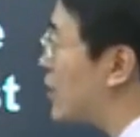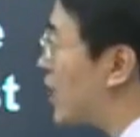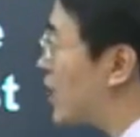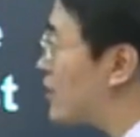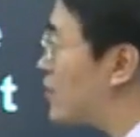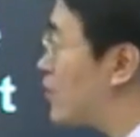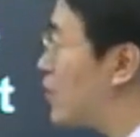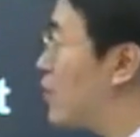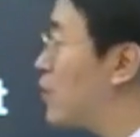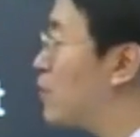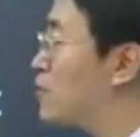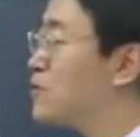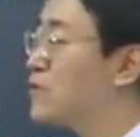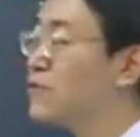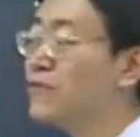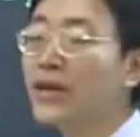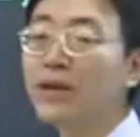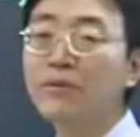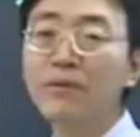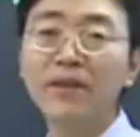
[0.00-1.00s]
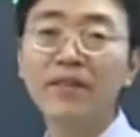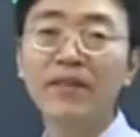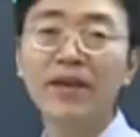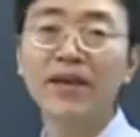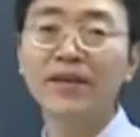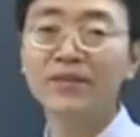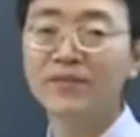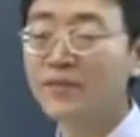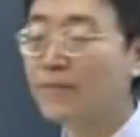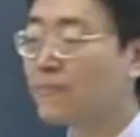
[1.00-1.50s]
just those very
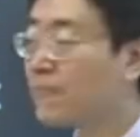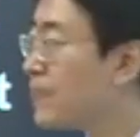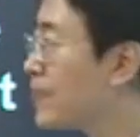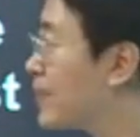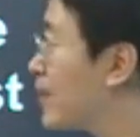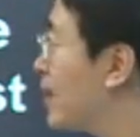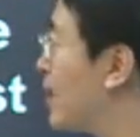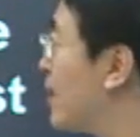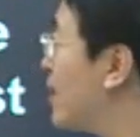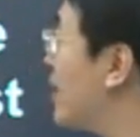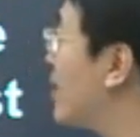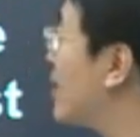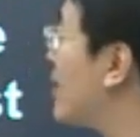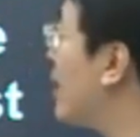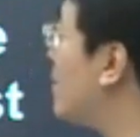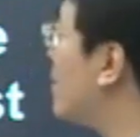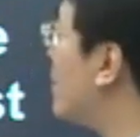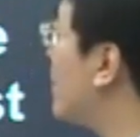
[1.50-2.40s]
things。他